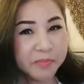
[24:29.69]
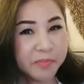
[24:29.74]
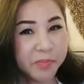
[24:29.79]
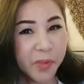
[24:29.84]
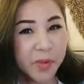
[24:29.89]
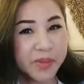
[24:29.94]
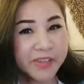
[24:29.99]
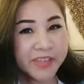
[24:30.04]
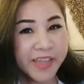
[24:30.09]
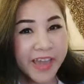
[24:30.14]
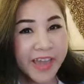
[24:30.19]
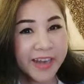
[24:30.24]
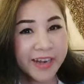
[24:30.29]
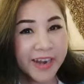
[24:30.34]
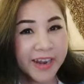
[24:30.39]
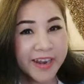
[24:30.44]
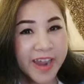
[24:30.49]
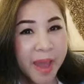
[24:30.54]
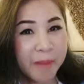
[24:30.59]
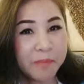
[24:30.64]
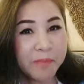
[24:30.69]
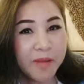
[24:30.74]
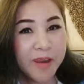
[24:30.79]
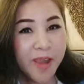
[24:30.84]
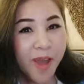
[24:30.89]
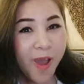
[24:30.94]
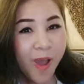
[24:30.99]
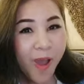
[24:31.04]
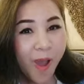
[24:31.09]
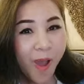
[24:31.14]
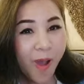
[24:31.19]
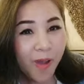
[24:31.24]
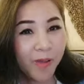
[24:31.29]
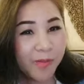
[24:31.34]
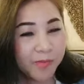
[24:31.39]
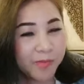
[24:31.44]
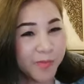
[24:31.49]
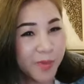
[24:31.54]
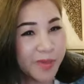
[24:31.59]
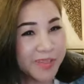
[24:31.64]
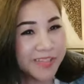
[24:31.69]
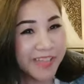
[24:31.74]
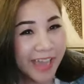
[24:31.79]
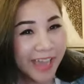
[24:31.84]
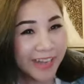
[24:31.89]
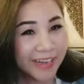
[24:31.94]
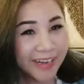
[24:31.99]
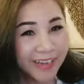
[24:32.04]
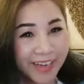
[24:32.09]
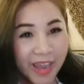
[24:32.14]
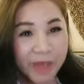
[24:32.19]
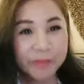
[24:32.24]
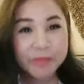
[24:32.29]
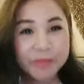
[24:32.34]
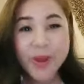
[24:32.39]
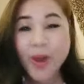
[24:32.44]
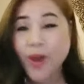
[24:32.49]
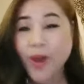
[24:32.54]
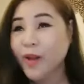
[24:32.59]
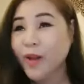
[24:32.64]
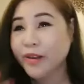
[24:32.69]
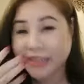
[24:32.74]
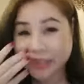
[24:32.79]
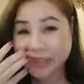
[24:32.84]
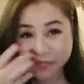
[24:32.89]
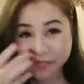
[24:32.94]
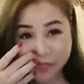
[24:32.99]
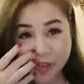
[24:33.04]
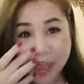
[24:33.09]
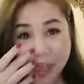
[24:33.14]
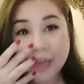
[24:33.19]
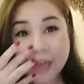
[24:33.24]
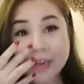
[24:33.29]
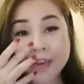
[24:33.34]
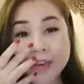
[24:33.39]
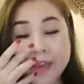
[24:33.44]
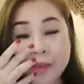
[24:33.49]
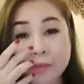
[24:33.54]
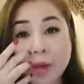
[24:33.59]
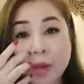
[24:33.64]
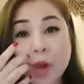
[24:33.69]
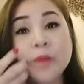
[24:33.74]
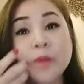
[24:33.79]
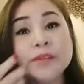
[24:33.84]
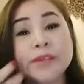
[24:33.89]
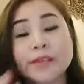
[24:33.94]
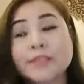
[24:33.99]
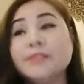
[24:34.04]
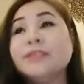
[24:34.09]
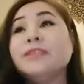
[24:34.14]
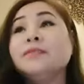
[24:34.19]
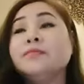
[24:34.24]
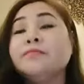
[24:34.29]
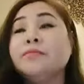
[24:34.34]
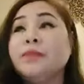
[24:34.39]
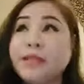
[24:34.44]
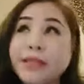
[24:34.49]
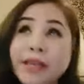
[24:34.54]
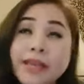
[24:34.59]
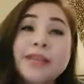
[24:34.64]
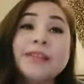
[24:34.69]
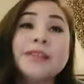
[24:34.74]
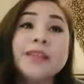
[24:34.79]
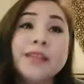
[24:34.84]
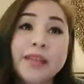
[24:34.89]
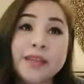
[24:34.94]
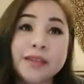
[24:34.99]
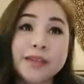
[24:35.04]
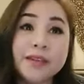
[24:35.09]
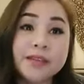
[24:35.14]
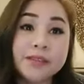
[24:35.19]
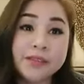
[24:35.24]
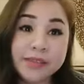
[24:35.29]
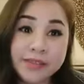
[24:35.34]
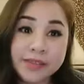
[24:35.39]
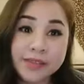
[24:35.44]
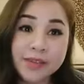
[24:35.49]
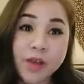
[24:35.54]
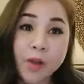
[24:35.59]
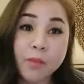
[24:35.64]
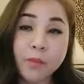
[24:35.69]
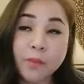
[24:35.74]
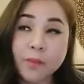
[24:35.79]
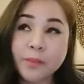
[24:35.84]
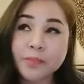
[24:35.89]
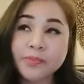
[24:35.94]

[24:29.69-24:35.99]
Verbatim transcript: โปรเซสระดับโลกโปรเซสระดับโลกนี่ฟังระดับโลก แต่จริงๆมีในอินเทอร์เน็ตคือจริงๆออก